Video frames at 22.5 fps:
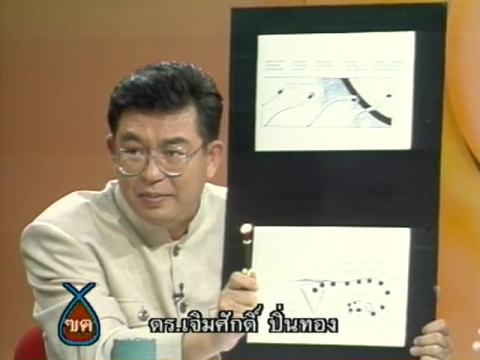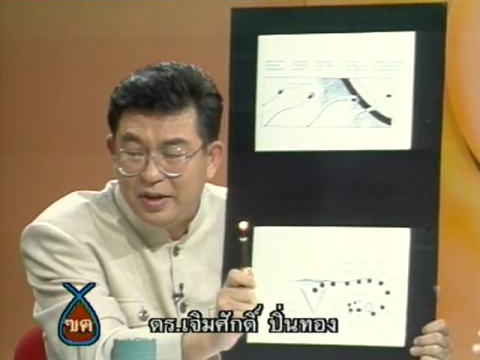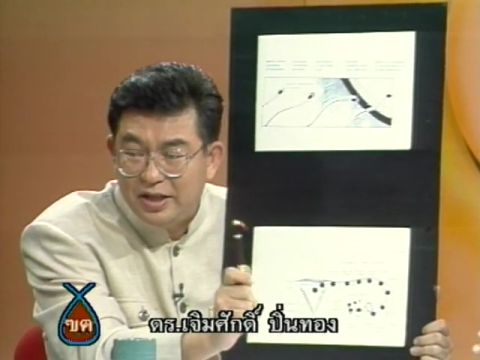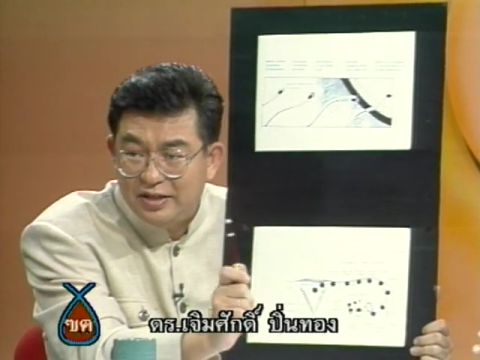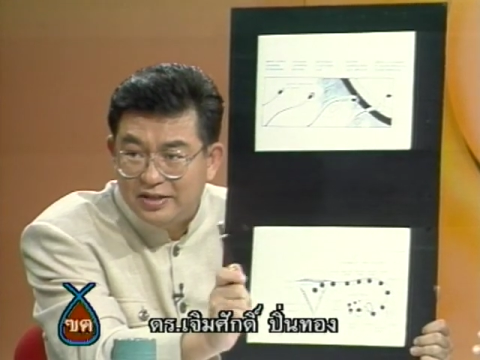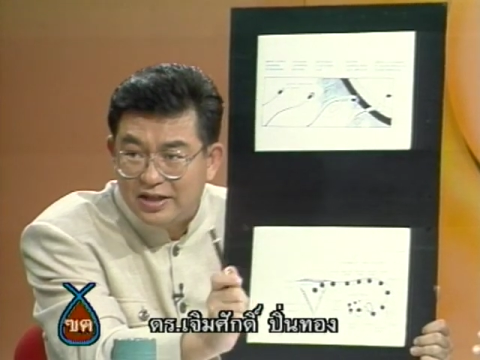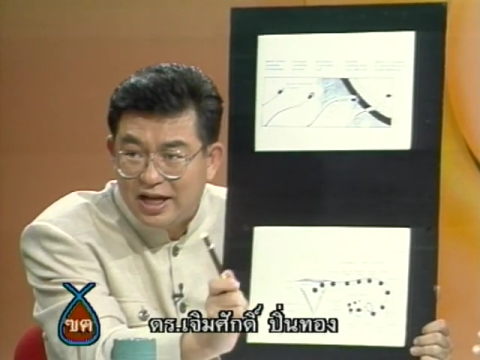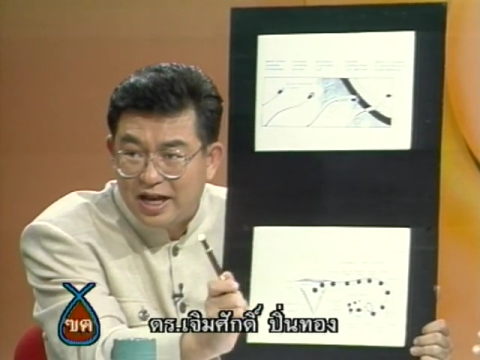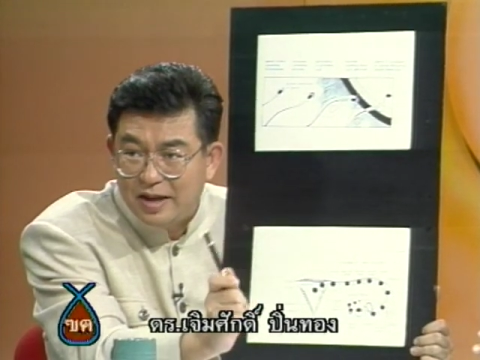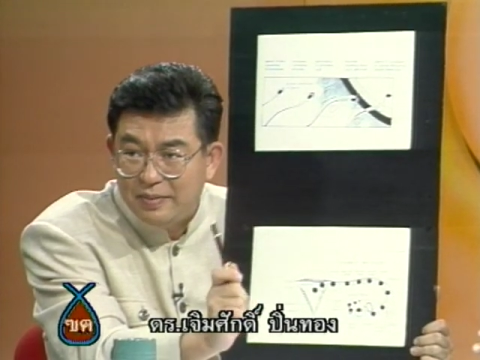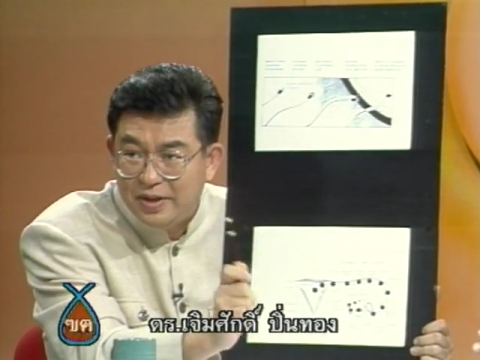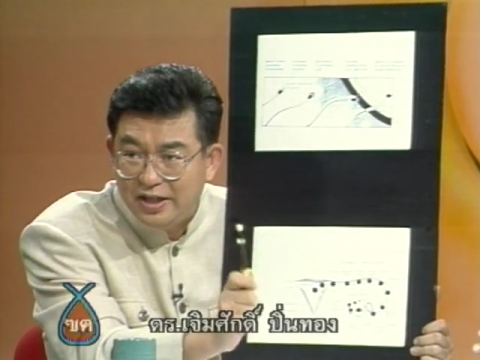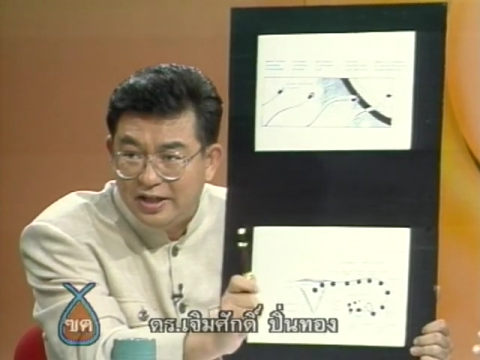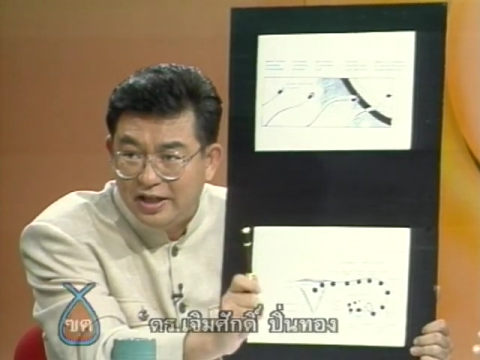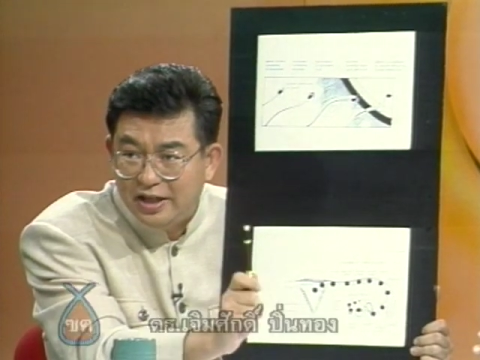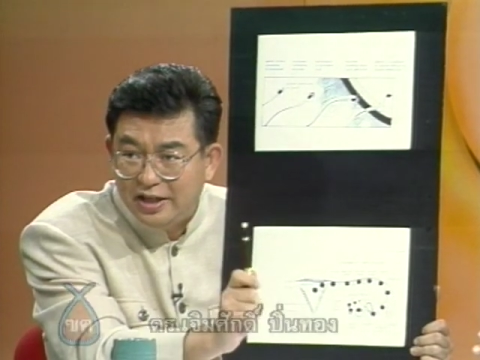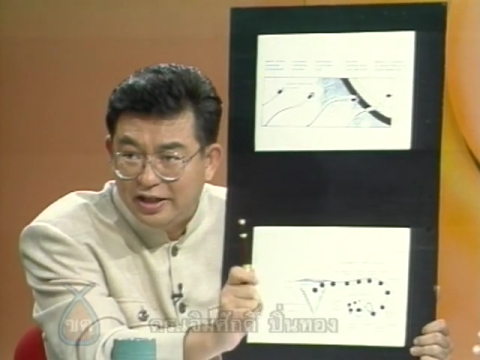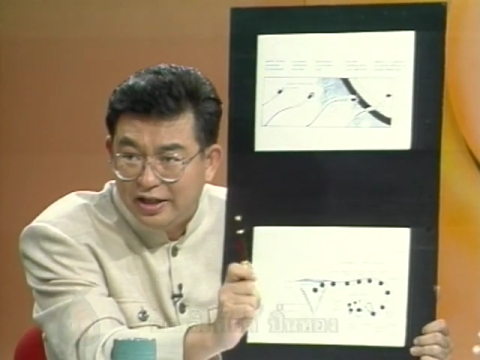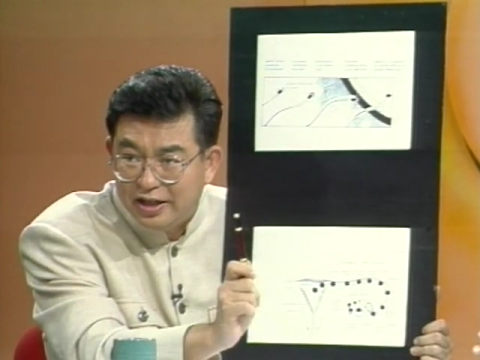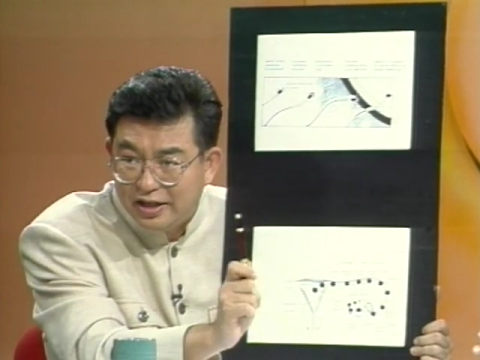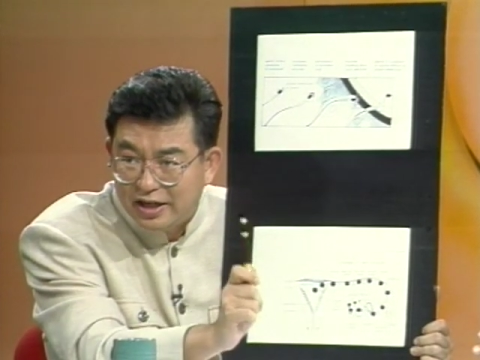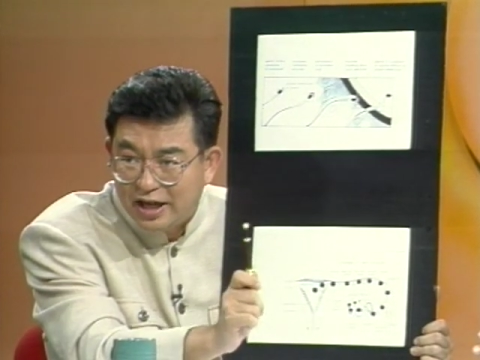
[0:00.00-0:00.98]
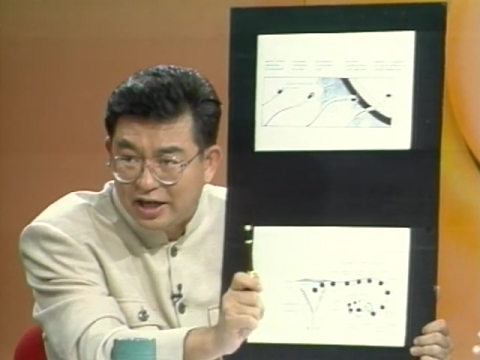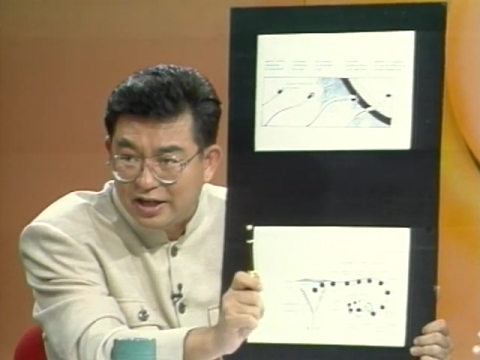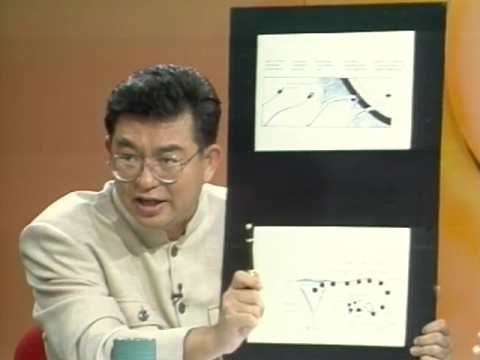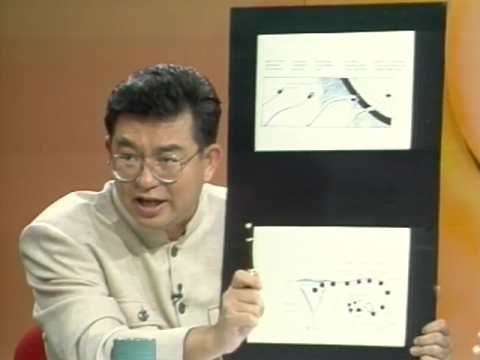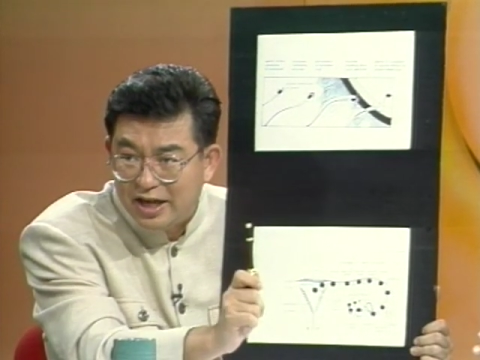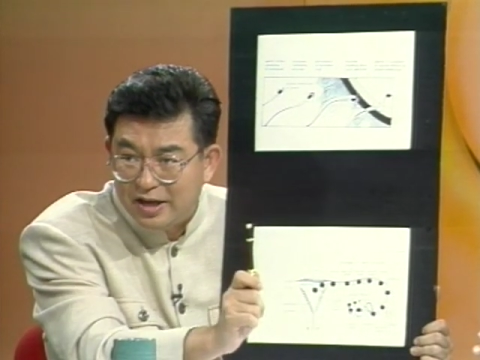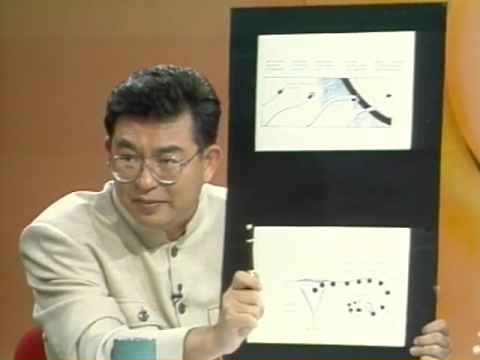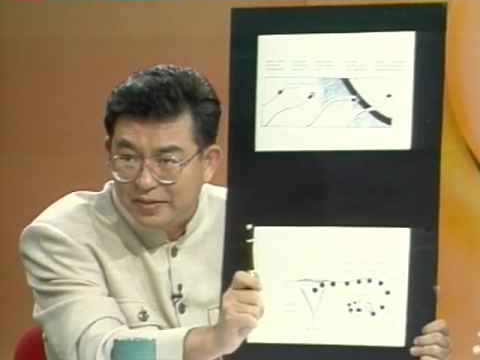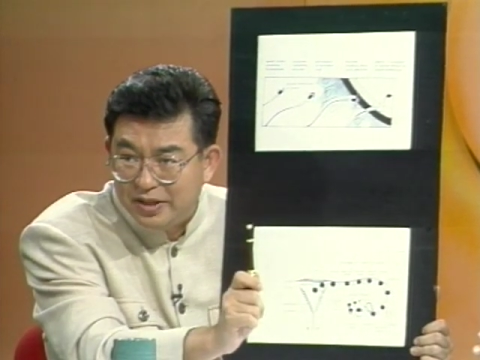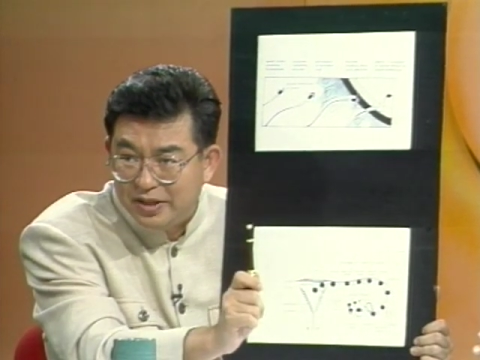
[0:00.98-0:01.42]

เพศชายเพศหญิงนี้คัดได้ไหม